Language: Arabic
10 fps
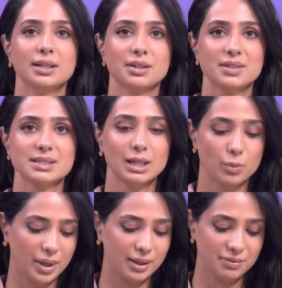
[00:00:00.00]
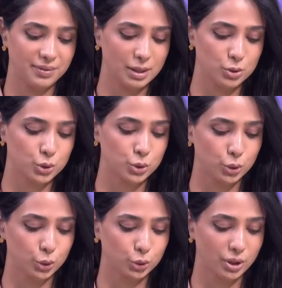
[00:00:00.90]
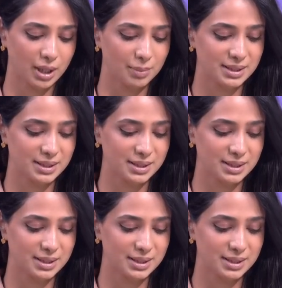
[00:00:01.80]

وتفاصيل معنا في الاستوديو الدكتور أحمد